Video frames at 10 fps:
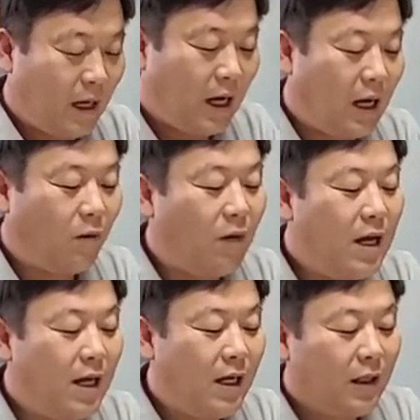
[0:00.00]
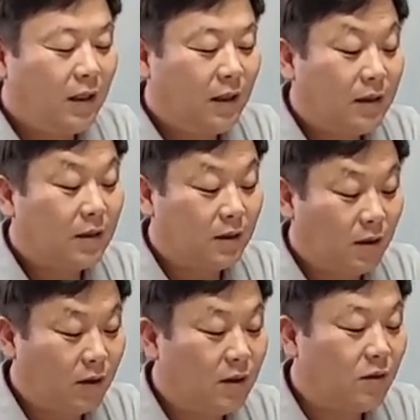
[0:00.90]
많이. 아, 원래. 그,
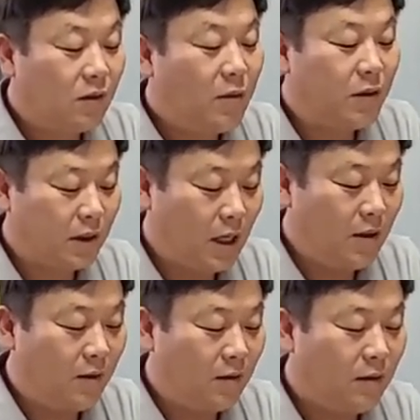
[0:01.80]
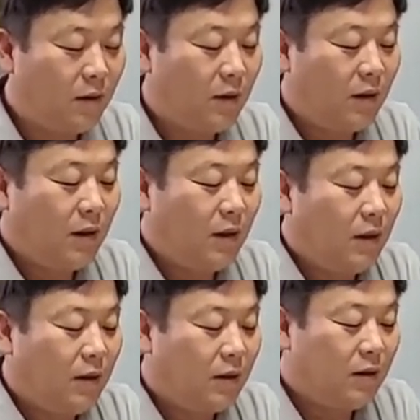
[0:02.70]
저희들 때 보니까요. 네.
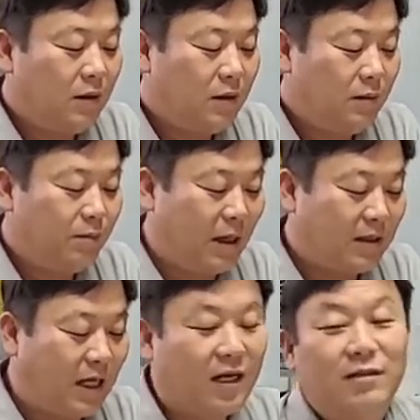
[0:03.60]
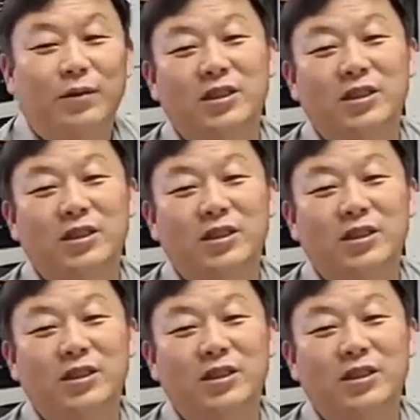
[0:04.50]
그, 막 다른 뭐